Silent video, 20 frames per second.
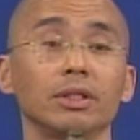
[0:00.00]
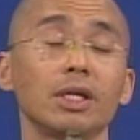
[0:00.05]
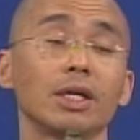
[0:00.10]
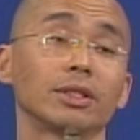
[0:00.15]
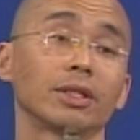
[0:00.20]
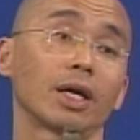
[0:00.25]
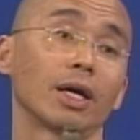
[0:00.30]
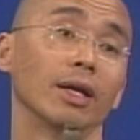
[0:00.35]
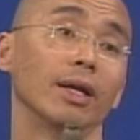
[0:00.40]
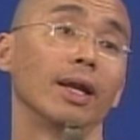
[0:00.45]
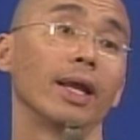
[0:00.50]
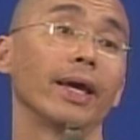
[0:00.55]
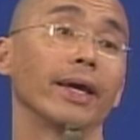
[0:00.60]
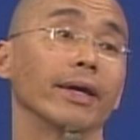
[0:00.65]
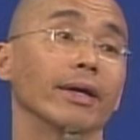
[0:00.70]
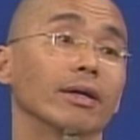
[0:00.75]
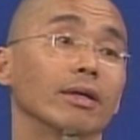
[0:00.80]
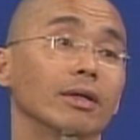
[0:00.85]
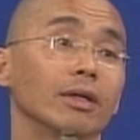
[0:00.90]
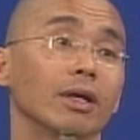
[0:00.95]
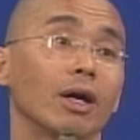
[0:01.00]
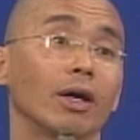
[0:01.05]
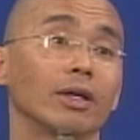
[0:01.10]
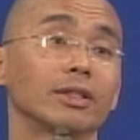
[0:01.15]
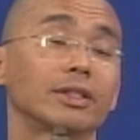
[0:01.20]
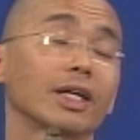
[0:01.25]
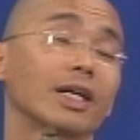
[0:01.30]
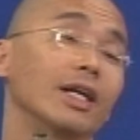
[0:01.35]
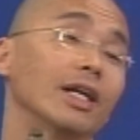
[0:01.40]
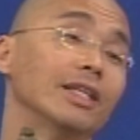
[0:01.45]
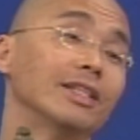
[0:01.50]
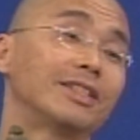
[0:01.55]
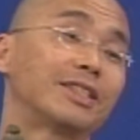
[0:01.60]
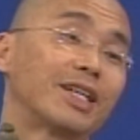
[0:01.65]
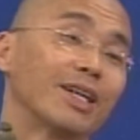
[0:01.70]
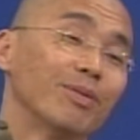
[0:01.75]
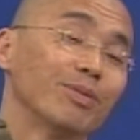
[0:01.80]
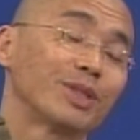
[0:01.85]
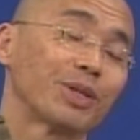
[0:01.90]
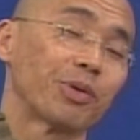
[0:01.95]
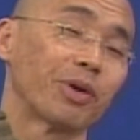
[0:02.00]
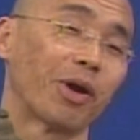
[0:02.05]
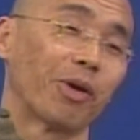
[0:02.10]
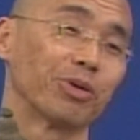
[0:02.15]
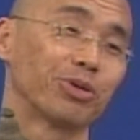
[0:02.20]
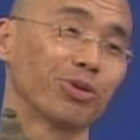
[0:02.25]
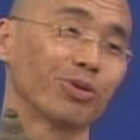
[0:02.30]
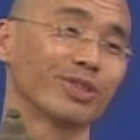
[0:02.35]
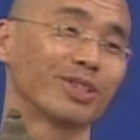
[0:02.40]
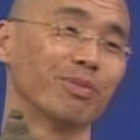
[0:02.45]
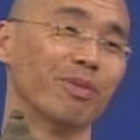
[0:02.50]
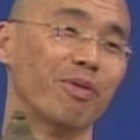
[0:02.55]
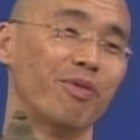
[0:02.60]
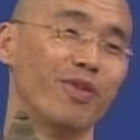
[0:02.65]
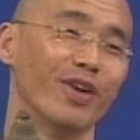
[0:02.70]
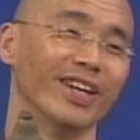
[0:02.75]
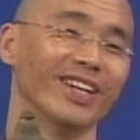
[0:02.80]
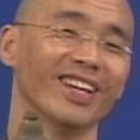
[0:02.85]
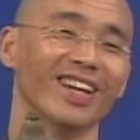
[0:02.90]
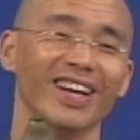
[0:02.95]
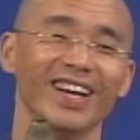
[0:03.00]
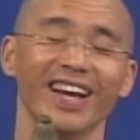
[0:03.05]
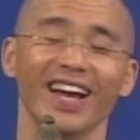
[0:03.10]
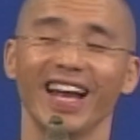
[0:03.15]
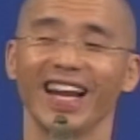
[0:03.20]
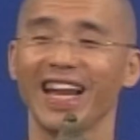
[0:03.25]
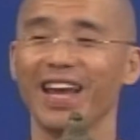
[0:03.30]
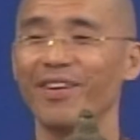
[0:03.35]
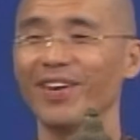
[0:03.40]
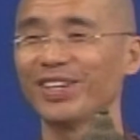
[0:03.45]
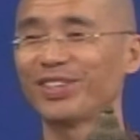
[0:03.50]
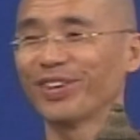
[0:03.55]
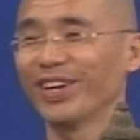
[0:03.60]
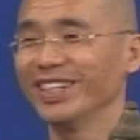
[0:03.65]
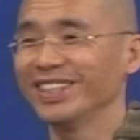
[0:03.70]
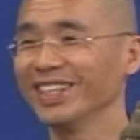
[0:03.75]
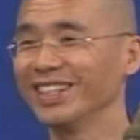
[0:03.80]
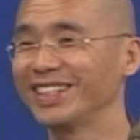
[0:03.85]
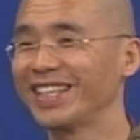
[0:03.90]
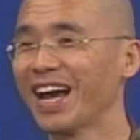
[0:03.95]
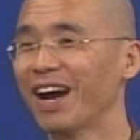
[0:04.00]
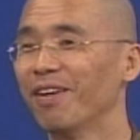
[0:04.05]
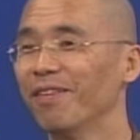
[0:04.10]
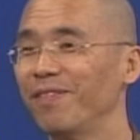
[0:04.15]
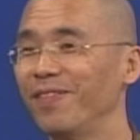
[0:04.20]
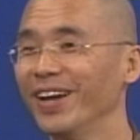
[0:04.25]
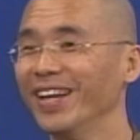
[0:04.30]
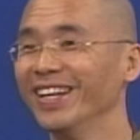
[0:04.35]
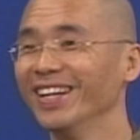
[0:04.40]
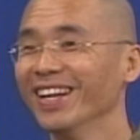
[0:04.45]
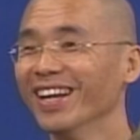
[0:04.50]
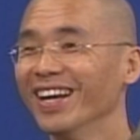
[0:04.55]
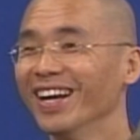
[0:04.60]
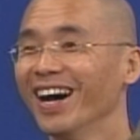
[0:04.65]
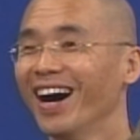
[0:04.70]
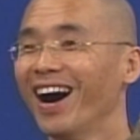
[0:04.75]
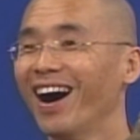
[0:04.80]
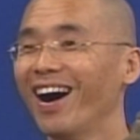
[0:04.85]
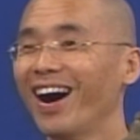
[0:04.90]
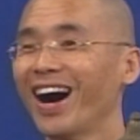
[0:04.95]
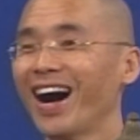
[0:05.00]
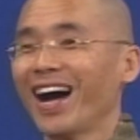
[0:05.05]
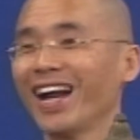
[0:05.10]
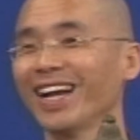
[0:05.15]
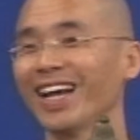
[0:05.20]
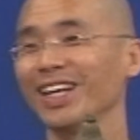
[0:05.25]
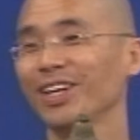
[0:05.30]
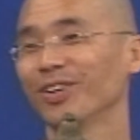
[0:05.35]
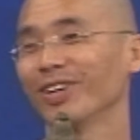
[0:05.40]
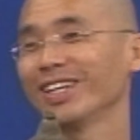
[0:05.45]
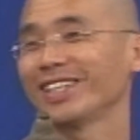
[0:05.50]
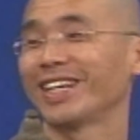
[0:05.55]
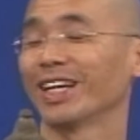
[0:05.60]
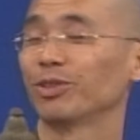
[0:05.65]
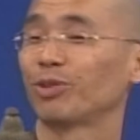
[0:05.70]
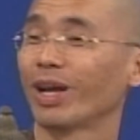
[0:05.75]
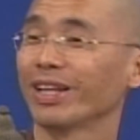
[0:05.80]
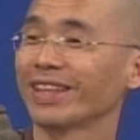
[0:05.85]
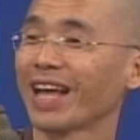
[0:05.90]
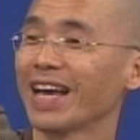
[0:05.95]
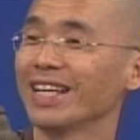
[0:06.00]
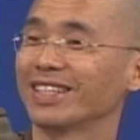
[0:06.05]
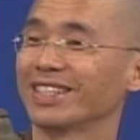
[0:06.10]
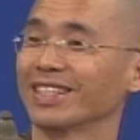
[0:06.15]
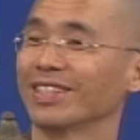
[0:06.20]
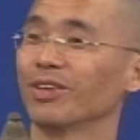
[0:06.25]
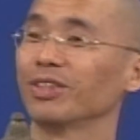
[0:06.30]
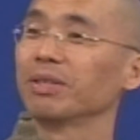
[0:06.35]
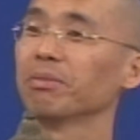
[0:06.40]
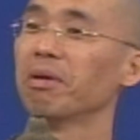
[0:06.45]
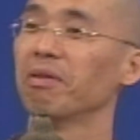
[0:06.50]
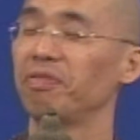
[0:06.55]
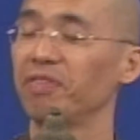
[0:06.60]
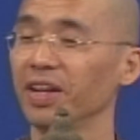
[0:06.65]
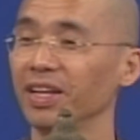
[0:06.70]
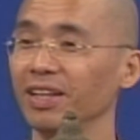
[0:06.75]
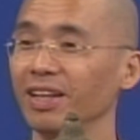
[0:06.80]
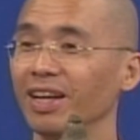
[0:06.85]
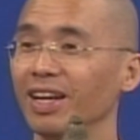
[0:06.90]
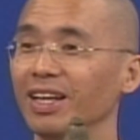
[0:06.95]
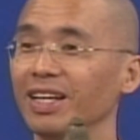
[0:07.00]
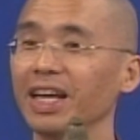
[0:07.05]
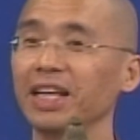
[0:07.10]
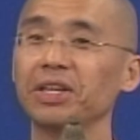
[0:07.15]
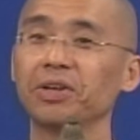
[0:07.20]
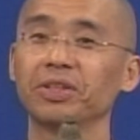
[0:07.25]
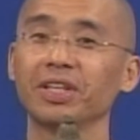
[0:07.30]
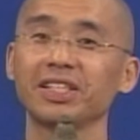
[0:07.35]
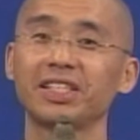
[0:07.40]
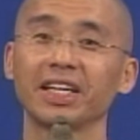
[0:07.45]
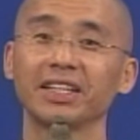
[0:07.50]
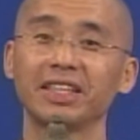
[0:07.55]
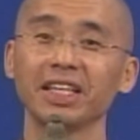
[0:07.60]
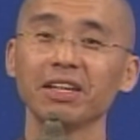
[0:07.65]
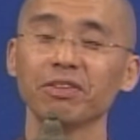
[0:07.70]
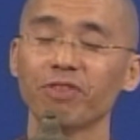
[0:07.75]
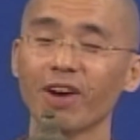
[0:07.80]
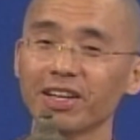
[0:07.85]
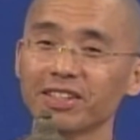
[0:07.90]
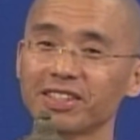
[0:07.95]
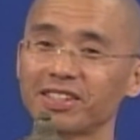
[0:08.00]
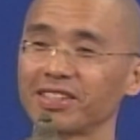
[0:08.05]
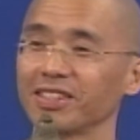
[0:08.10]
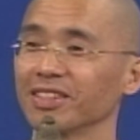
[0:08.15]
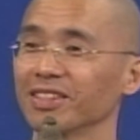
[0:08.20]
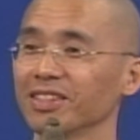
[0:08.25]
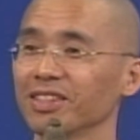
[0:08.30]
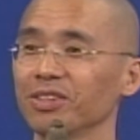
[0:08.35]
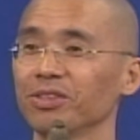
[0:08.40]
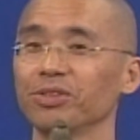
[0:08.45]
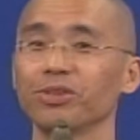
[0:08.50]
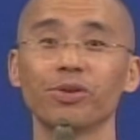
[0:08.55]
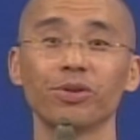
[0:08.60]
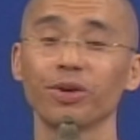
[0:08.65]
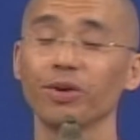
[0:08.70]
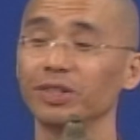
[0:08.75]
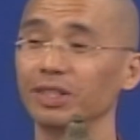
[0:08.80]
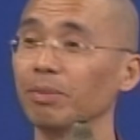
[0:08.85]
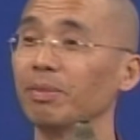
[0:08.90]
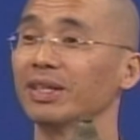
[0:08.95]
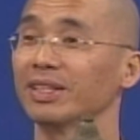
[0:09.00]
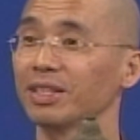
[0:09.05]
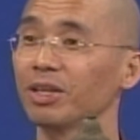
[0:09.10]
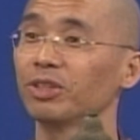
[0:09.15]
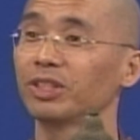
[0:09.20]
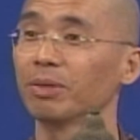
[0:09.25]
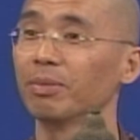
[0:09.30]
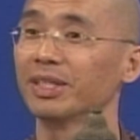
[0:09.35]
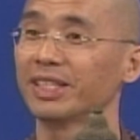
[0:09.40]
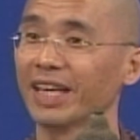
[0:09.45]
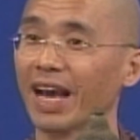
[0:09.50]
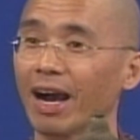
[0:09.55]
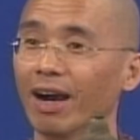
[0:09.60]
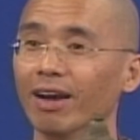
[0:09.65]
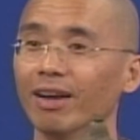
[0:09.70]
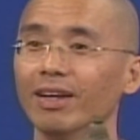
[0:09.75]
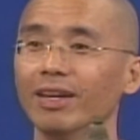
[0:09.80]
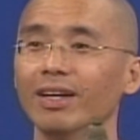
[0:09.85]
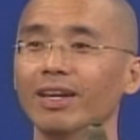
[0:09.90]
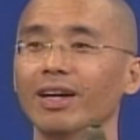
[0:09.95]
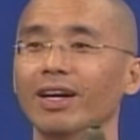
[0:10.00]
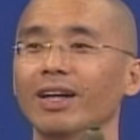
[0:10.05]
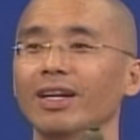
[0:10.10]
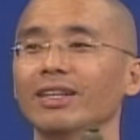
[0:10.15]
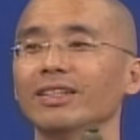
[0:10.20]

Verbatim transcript: 呃，你也是很累啊！这个人，这这位老兄这么分，那位学者这样分啊啊！那有的写断代史又这么分，那有的写地方史又又又这么又这么讲。